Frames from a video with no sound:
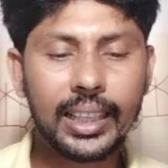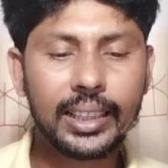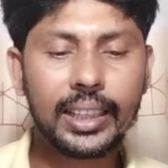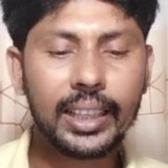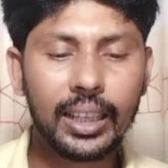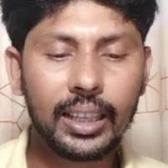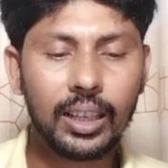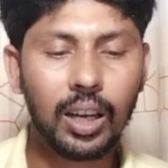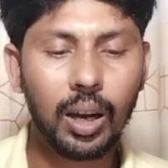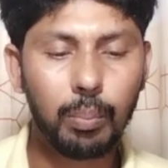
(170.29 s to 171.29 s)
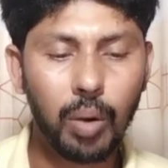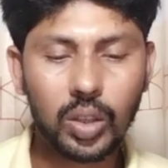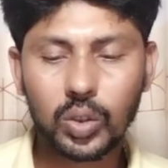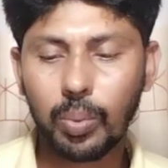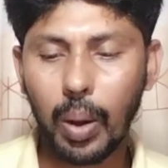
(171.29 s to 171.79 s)
মৎস্য ভবনের
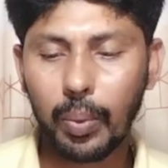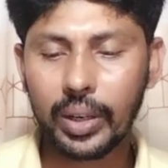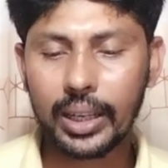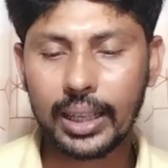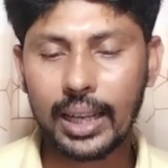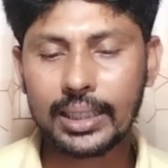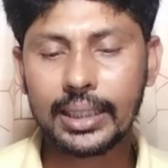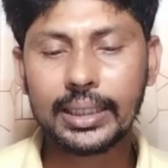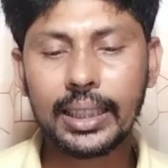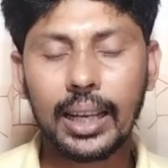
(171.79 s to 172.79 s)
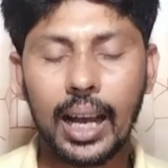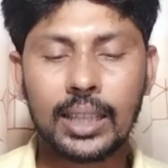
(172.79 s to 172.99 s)
কাছে নিয়ে আসে পুলিশ